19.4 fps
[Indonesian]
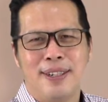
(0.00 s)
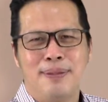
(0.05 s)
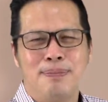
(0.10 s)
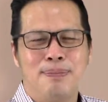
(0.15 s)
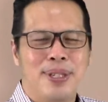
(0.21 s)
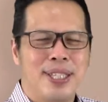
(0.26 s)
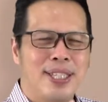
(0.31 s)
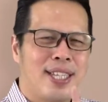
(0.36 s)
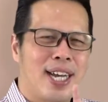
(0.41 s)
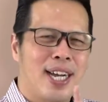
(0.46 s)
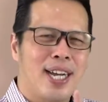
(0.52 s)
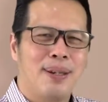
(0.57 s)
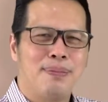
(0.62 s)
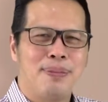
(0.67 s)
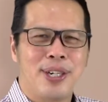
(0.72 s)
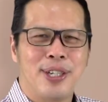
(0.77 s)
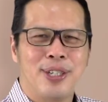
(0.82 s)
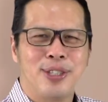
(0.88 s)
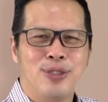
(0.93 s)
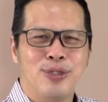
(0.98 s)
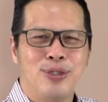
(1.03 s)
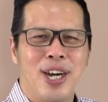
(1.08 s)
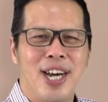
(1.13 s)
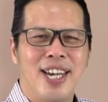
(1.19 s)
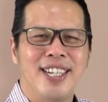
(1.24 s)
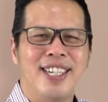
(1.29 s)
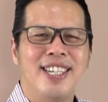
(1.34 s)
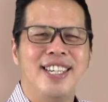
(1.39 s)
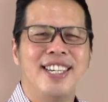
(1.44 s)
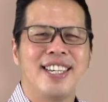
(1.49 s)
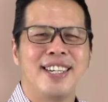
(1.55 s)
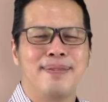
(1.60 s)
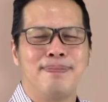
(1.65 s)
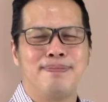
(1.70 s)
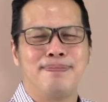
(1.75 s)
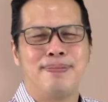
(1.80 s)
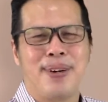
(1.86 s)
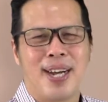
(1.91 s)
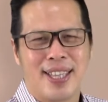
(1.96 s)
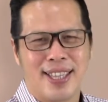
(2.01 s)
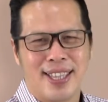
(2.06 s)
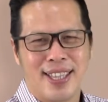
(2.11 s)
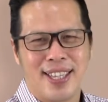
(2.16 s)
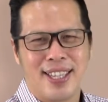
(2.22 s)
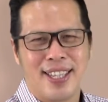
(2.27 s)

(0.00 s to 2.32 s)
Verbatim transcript: Minta kepada Tuhan hikmat